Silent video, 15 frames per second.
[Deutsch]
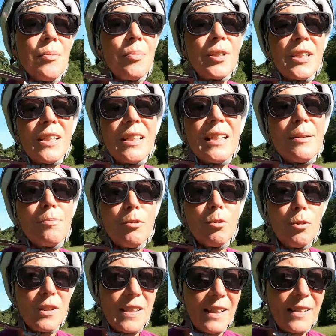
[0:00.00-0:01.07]
Bisschen
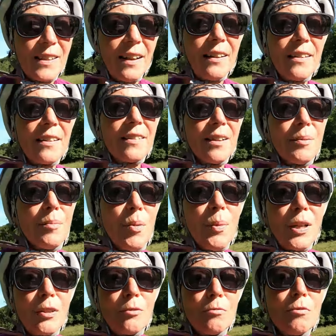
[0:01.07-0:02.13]
lieblos das Ganze, sagen wir
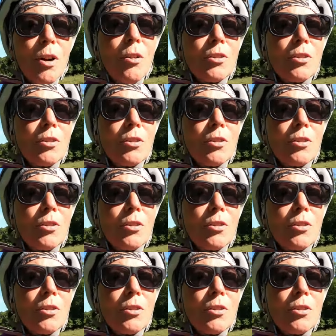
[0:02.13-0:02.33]
mal so.